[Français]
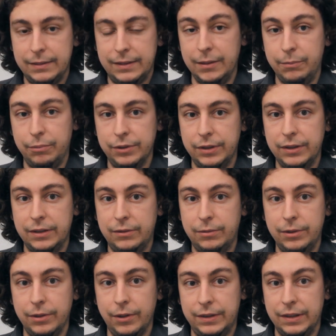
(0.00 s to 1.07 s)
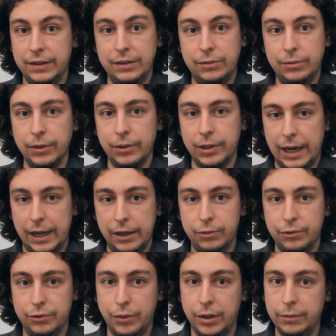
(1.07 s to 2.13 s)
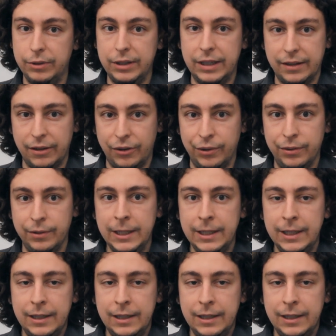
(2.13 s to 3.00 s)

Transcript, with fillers: C'est pour ces étudiants et ces étudiantes-là que je vois depuis 4 ans